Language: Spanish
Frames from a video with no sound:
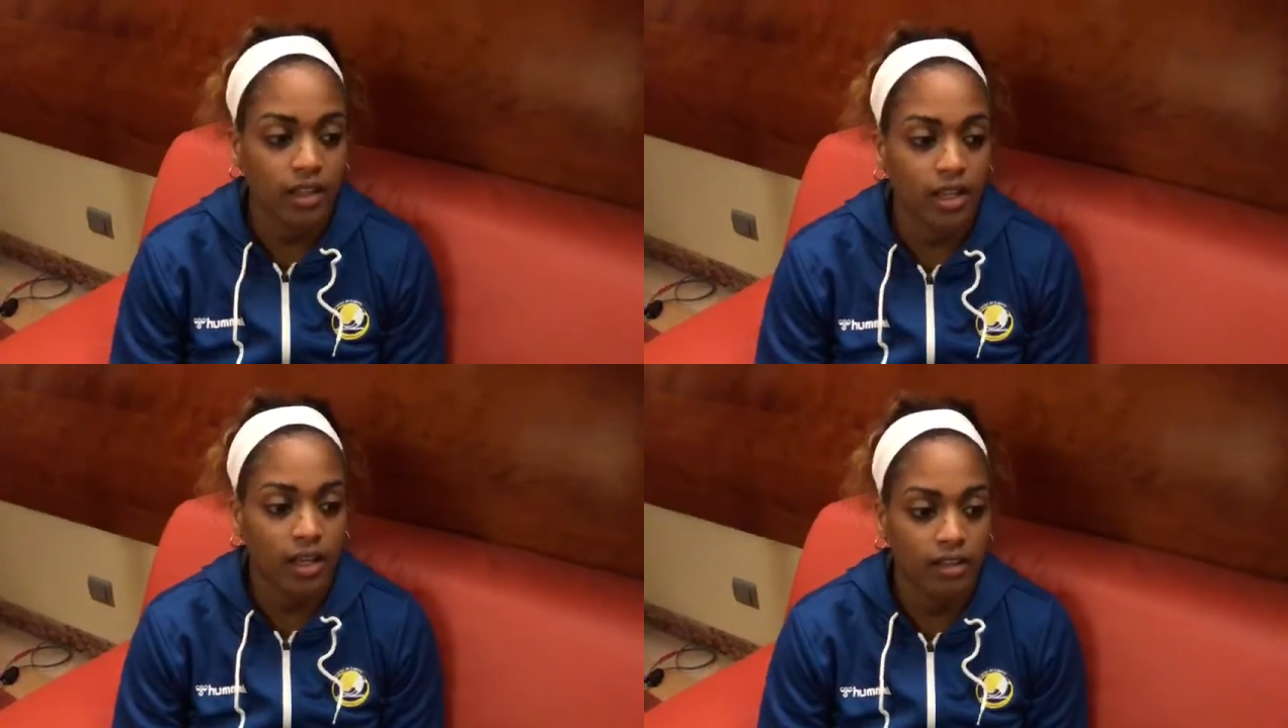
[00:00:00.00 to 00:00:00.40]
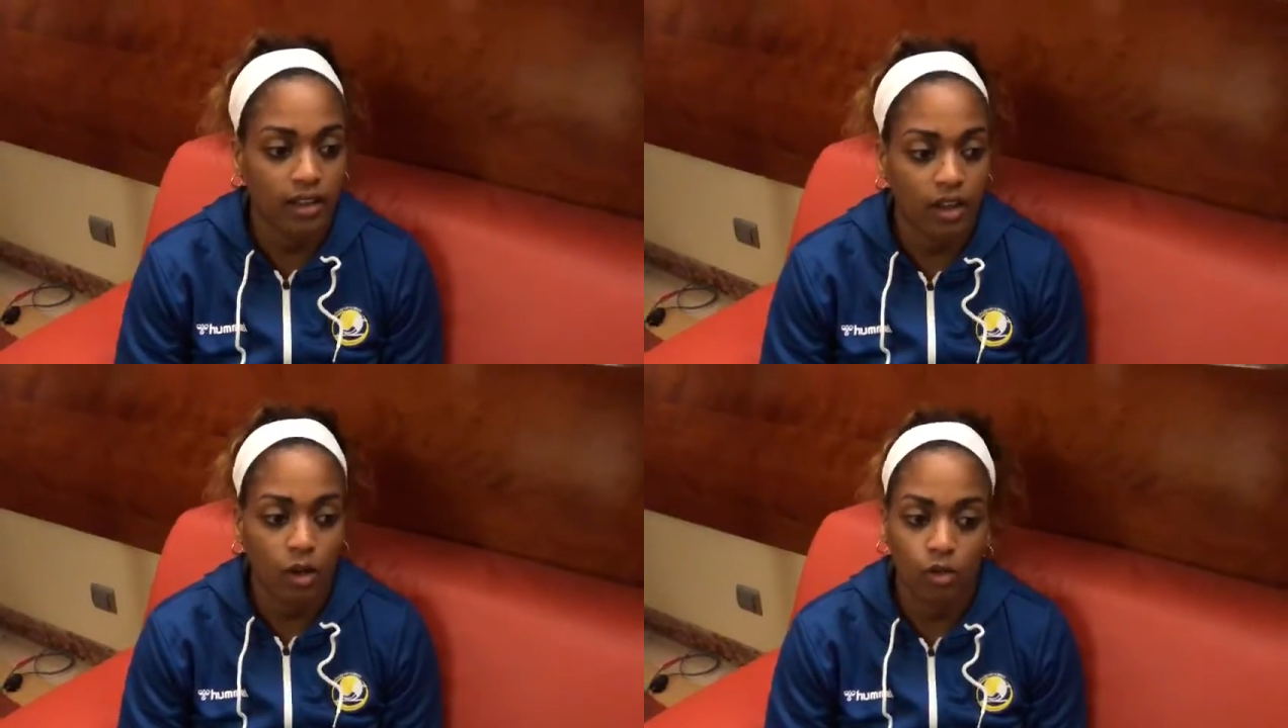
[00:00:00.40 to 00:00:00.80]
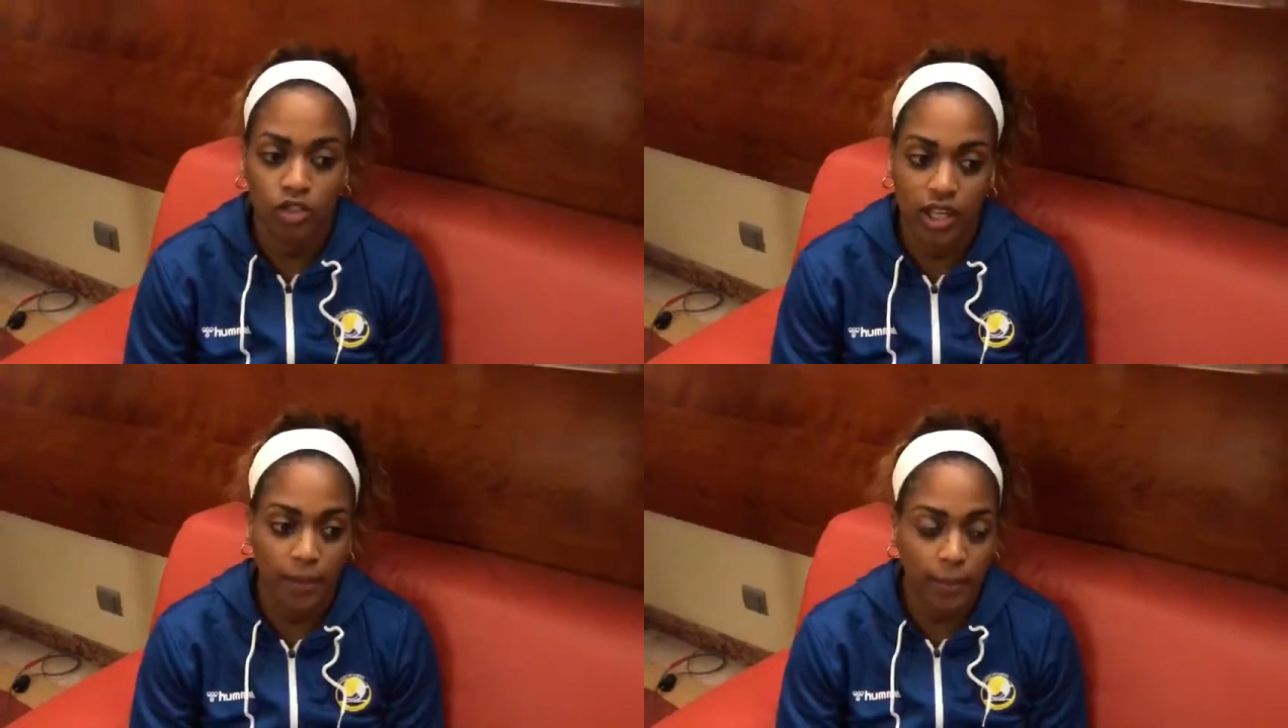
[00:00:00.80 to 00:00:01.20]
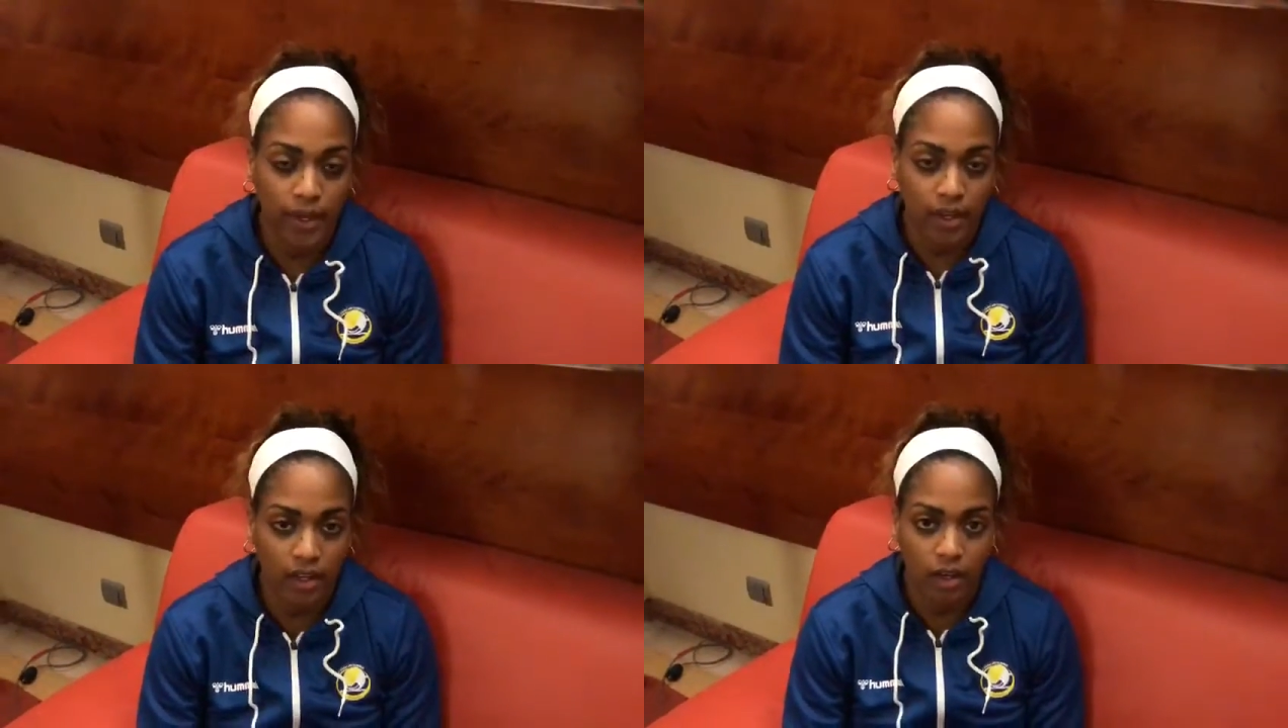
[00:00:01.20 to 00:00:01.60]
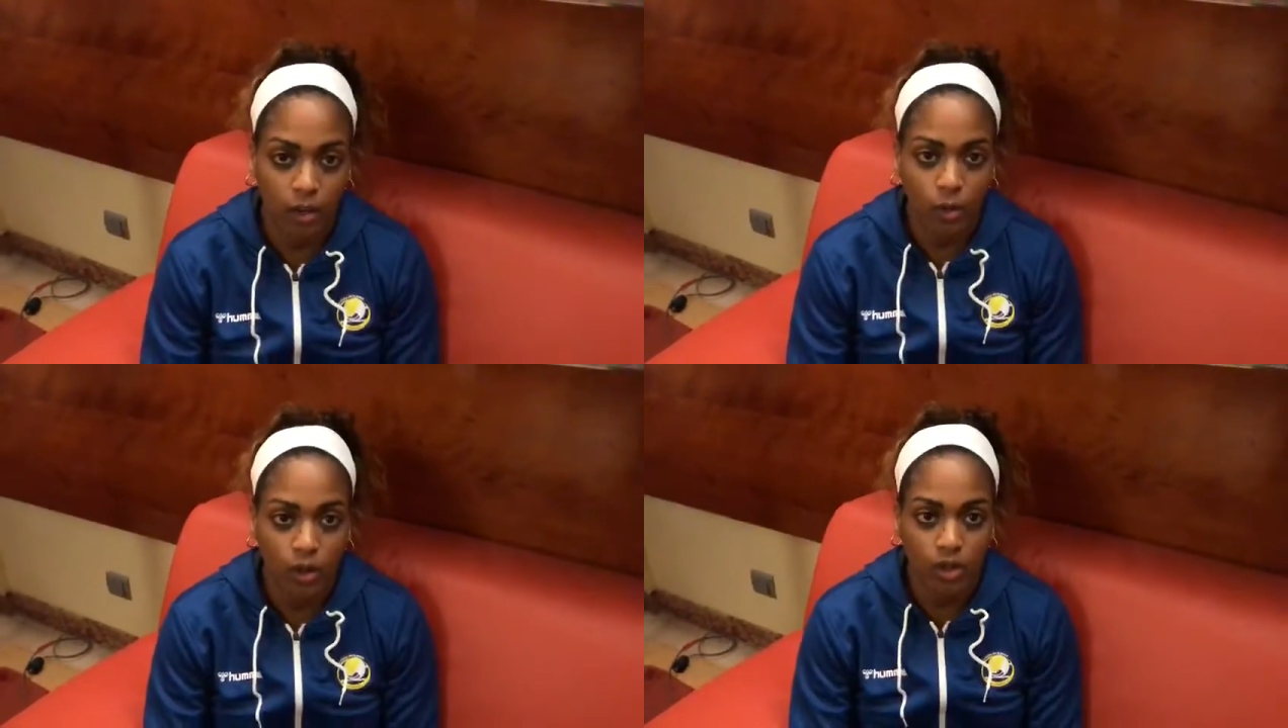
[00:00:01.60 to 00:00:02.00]
Este, con siempre
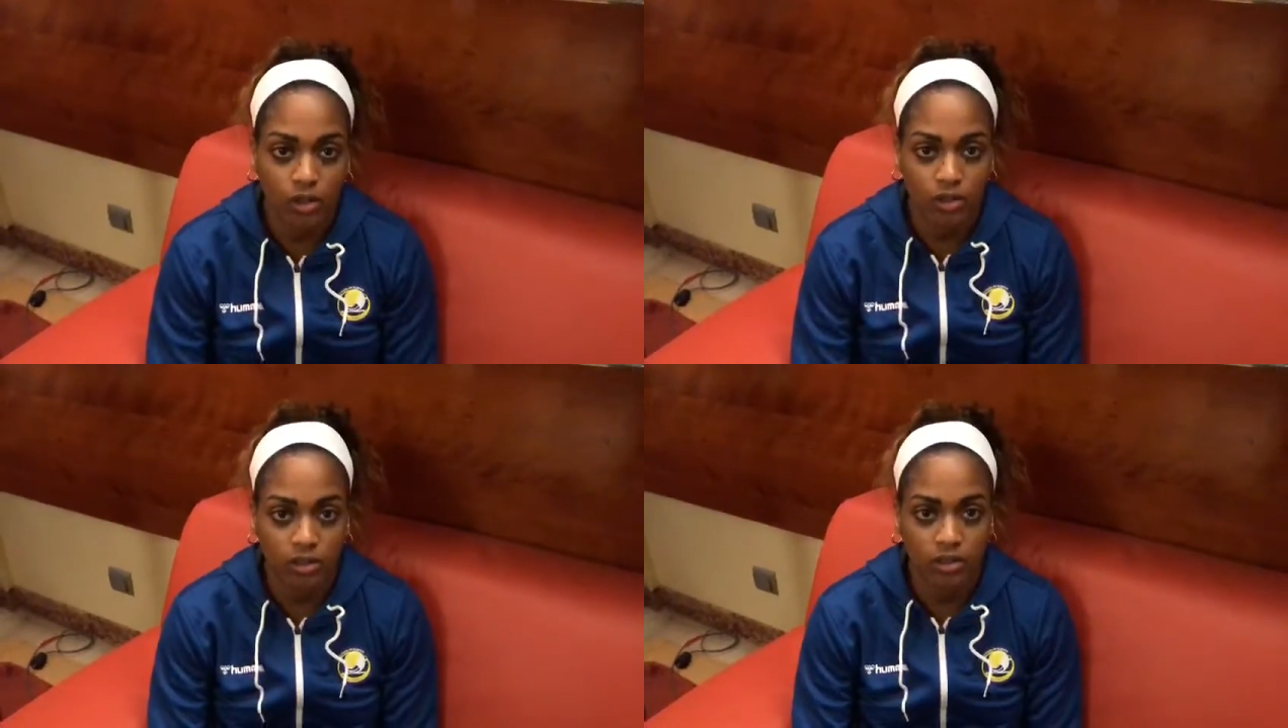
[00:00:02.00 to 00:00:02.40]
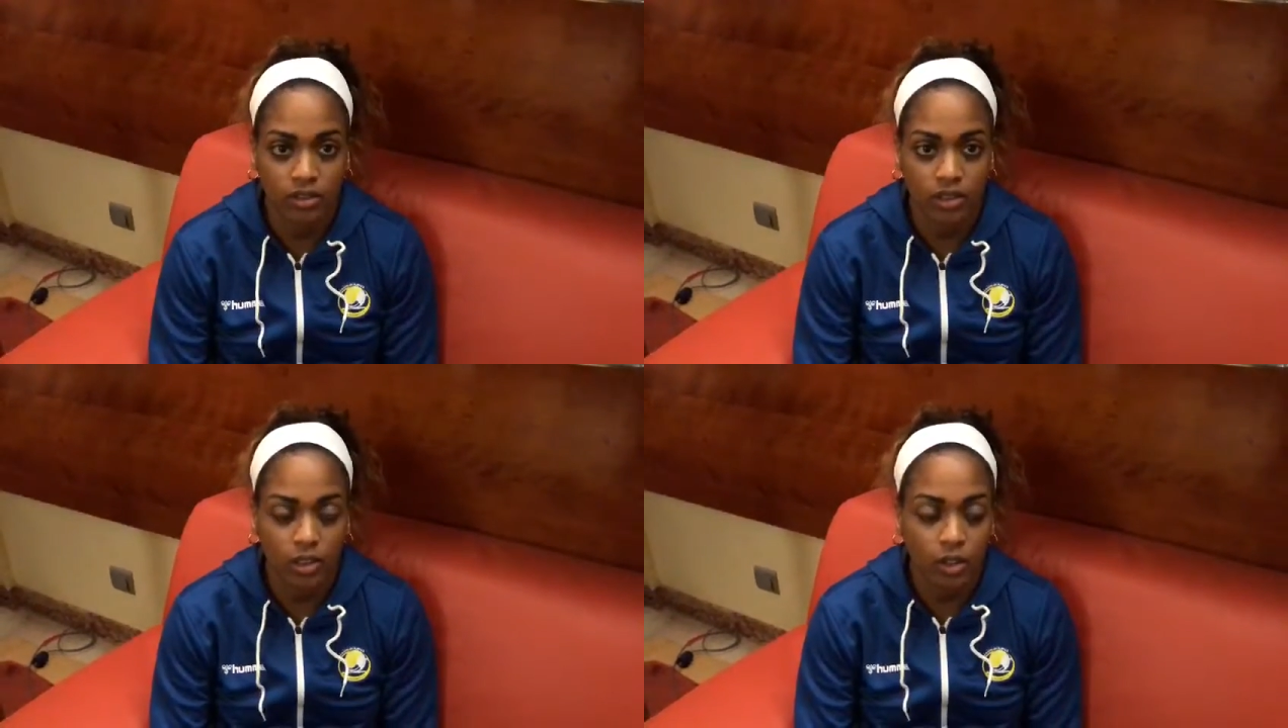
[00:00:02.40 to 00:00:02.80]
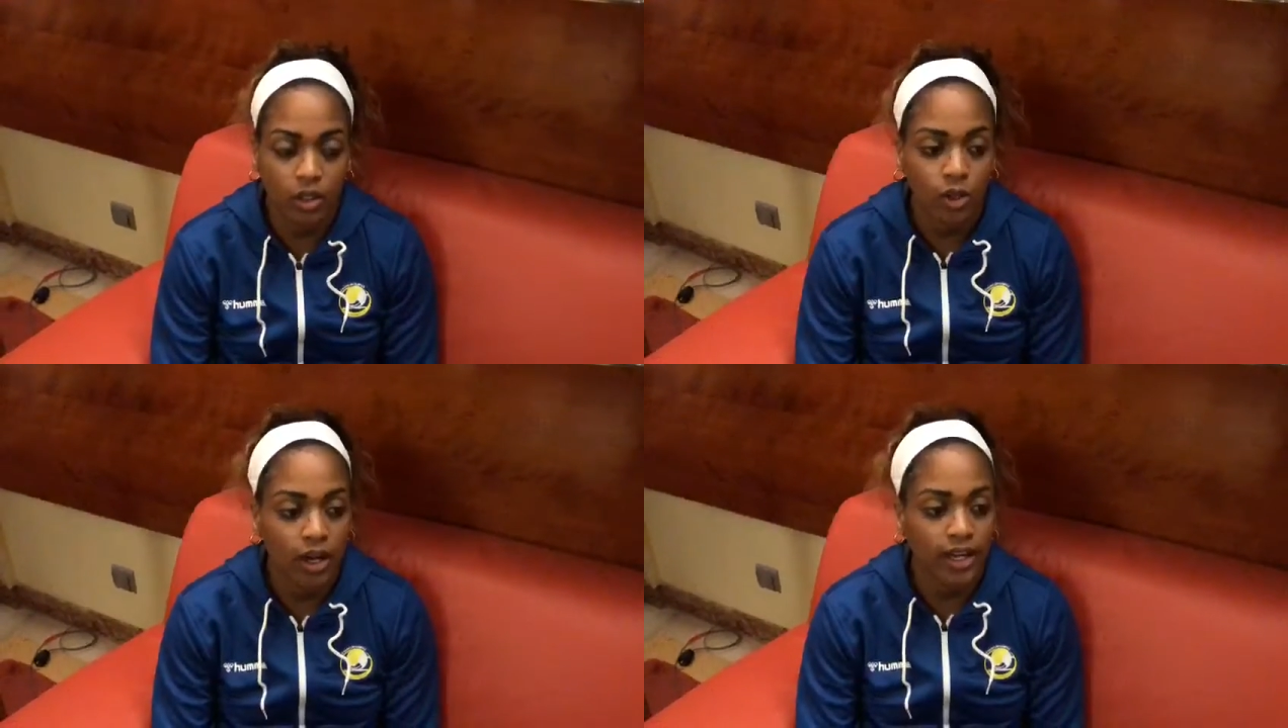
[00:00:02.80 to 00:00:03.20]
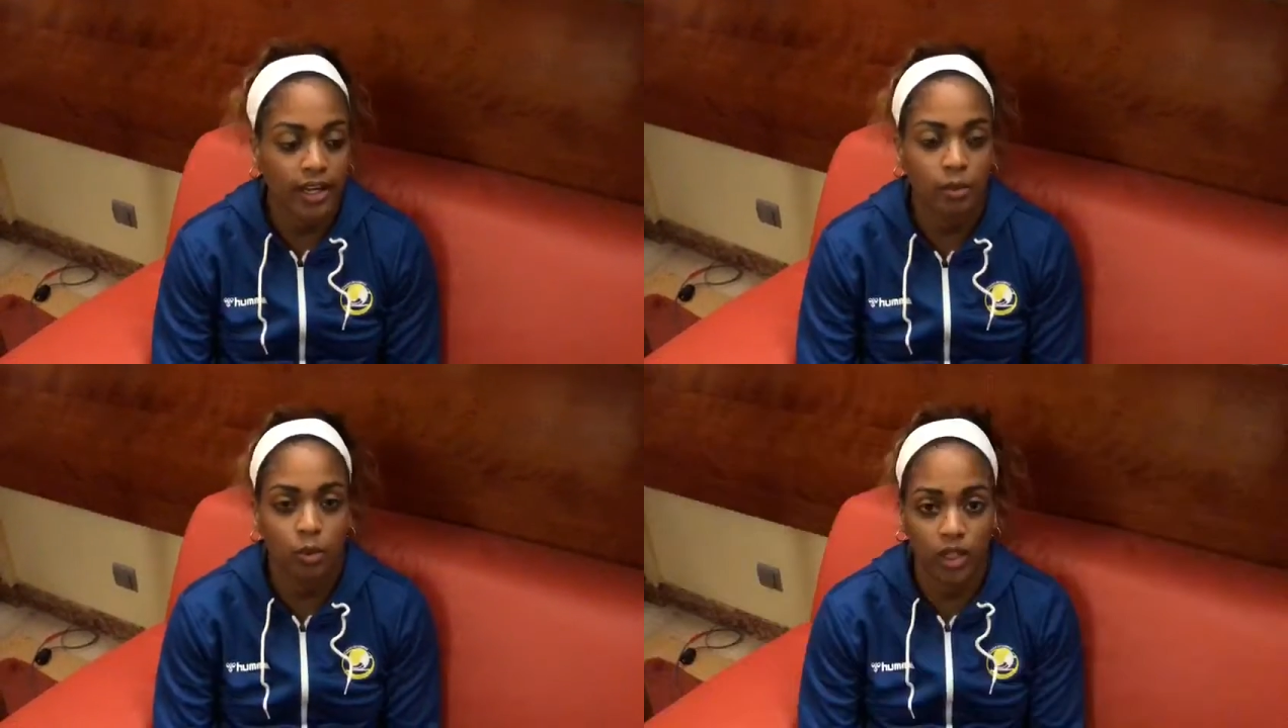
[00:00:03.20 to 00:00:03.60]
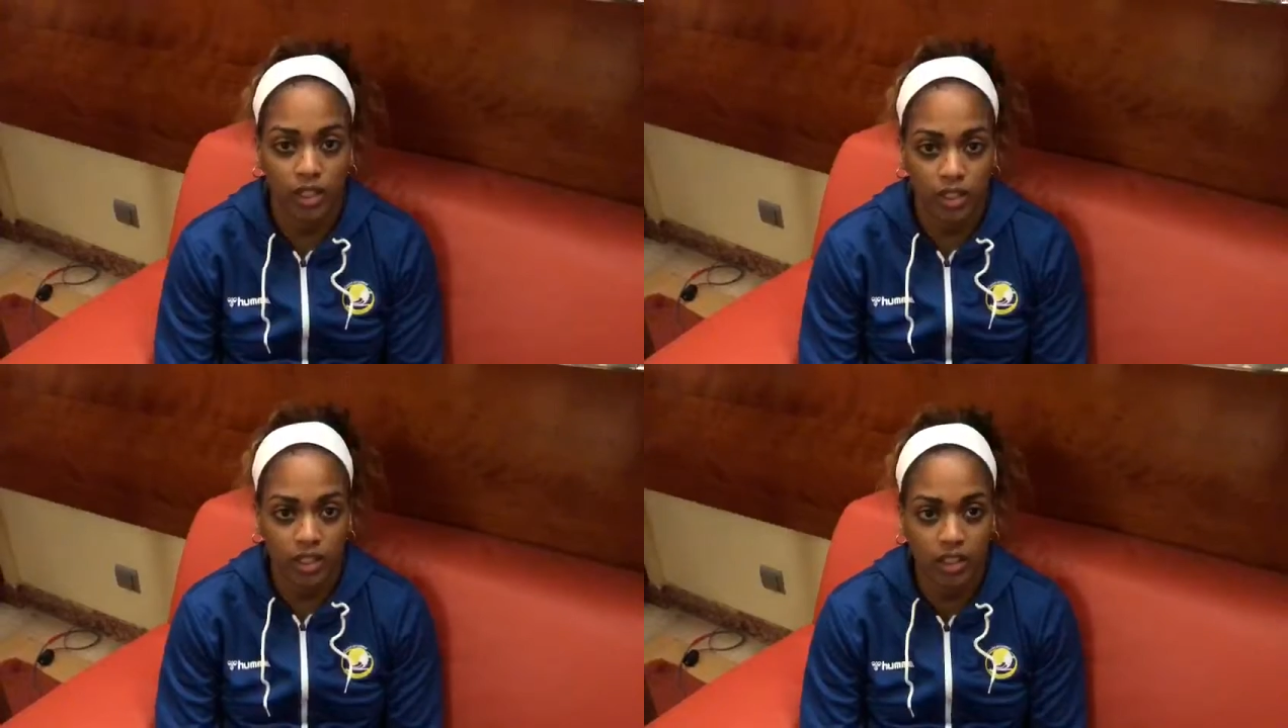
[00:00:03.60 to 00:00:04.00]
los juegos con, con Aries
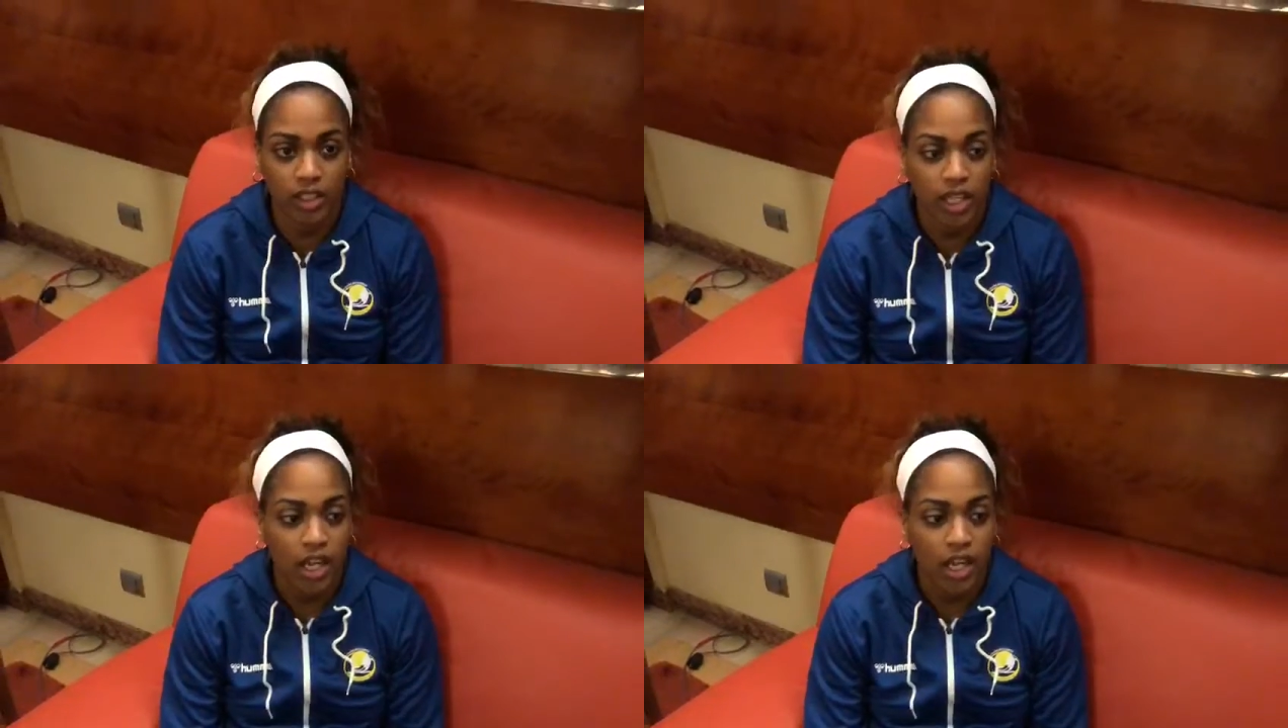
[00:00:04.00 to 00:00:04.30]
muy...